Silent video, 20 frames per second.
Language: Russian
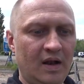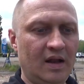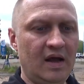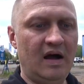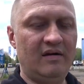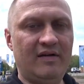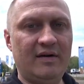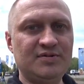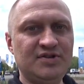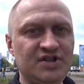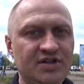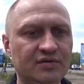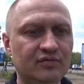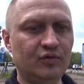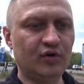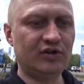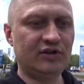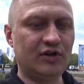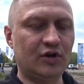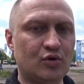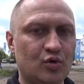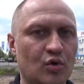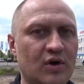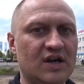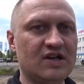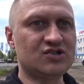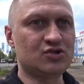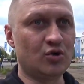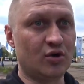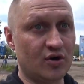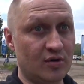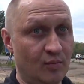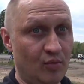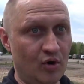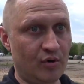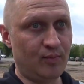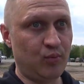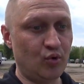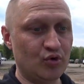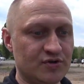А вообще, вот для кругозора
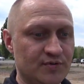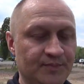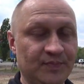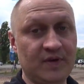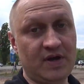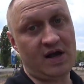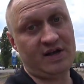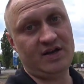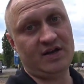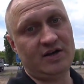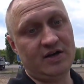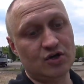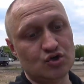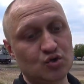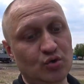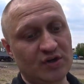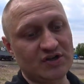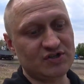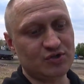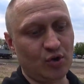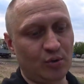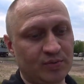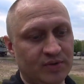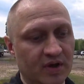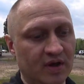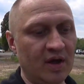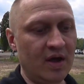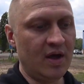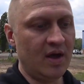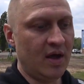мой путь, как я хожу на съемки.